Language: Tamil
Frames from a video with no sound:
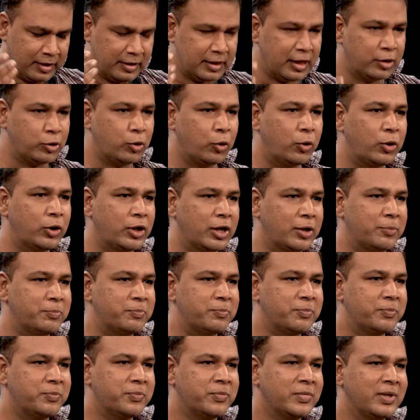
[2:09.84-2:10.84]
இந்த
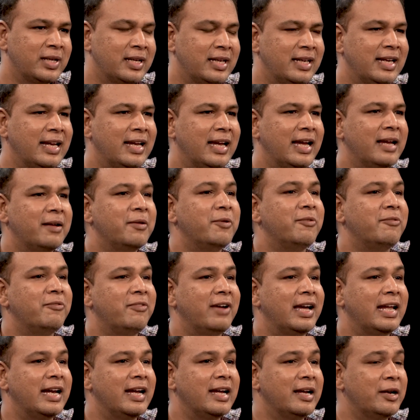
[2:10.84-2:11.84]
தோற்றம்
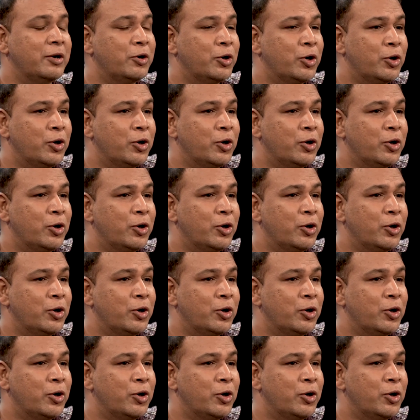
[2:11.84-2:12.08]
வேறு